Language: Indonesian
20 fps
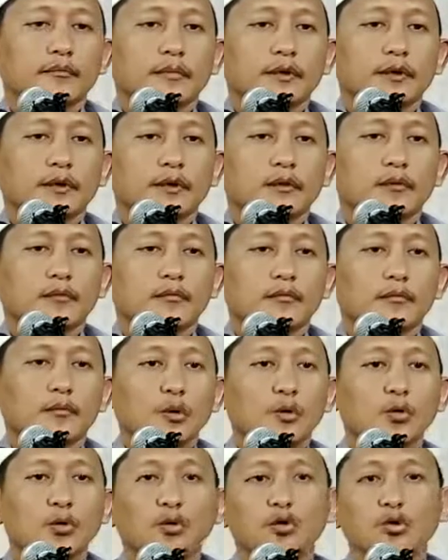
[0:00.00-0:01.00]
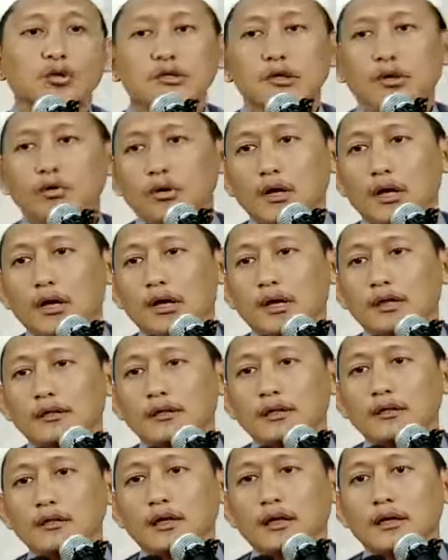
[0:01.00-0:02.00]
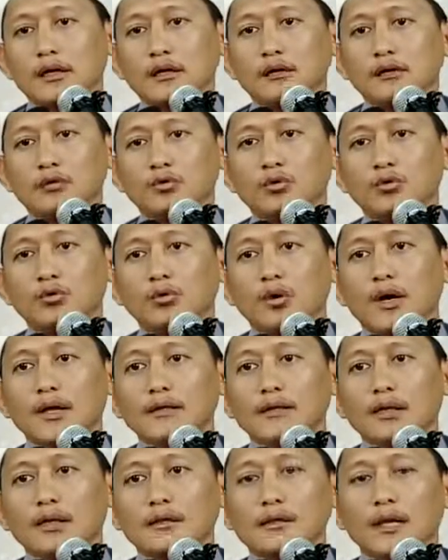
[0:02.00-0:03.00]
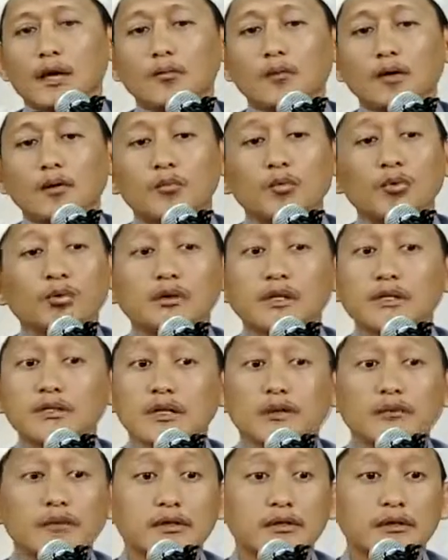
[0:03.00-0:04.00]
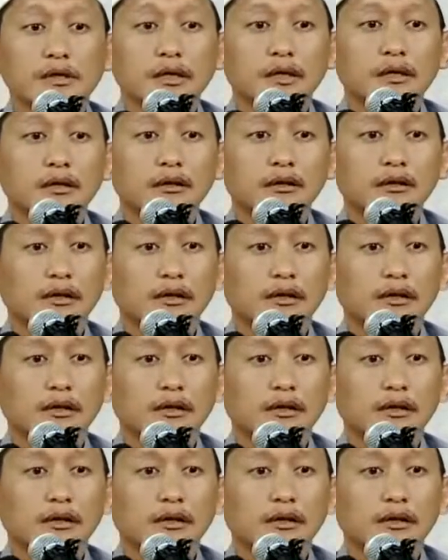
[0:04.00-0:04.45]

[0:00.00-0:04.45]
Ya, menuduh saudaranya dengan tuduhan yang tak berbukti sama sekali,